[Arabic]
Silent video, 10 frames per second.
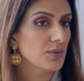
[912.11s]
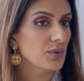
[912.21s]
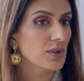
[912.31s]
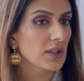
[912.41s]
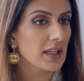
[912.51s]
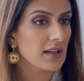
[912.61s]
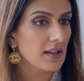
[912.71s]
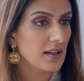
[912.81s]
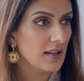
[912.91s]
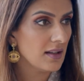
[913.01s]
وغير
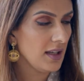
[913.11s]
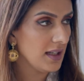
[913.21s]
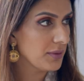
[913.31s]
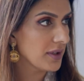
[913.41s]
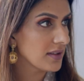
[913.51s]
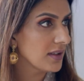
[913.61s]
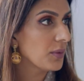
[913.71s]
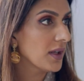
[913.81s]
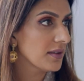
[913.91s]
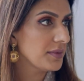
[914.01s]
الحلويات اللي
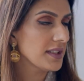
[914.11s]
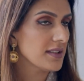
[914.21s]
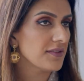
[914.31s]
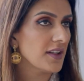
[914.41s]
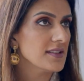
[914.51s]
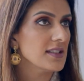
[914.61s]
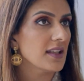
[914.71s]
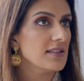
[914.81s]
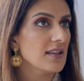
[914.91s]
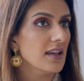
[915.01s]
الوالده بدأتها في
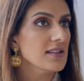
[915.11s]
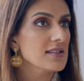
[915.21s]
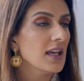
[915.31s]
1988